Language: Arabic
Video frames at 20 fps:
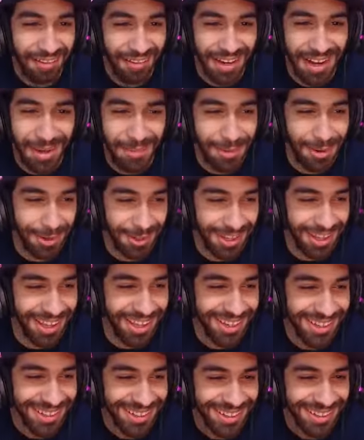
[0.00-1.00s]
ولا محي
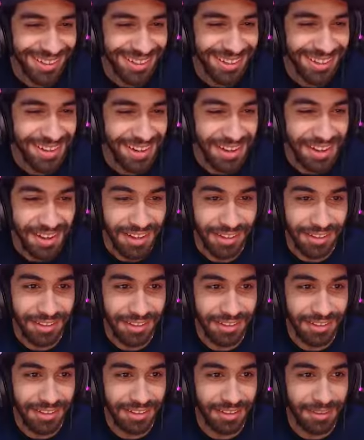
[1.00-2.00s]

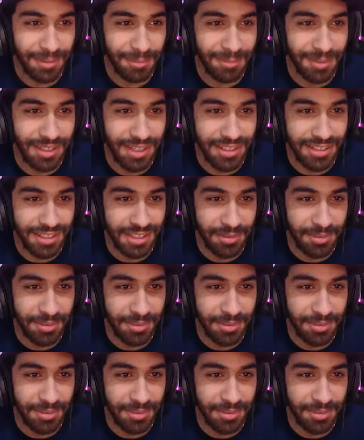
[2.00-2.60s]
من الذين